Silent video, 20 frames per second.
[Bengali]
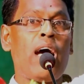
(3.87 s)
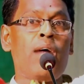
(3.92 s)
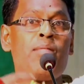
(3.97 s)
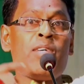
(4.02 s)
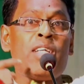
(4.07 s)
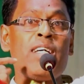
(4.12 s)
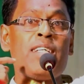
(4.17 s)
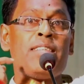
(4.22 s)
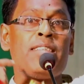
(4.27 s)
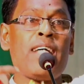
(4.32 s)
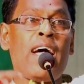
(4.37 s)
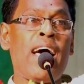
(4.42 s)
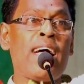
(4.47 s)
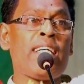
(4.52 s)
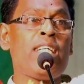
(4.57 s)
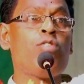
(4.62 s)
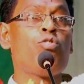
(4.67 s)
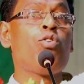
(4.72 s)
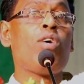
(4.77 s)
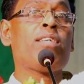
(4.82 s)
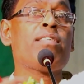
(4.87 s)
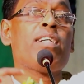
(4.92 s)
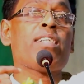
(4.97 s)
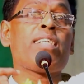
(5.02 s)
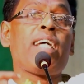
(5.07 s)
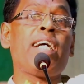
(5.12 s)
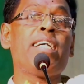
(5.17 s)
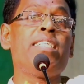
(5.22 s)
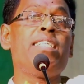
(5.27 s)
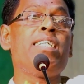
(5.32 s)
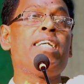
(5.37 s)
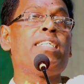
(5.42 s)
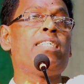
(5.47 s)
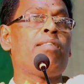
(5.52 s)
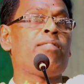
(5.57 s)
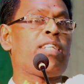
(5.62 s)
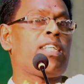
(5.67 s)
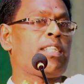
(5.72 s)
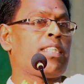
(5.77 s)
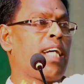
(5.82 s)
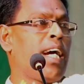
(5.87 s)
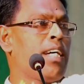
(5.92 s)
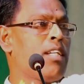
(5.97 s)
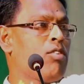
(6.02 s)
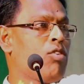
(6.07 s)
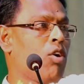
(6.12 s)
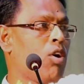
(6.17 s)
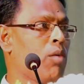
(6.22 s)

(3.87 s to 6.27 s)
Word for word: আমাদের যা কিছু আছে তাই দিয়েই আমাদের সাহিত্য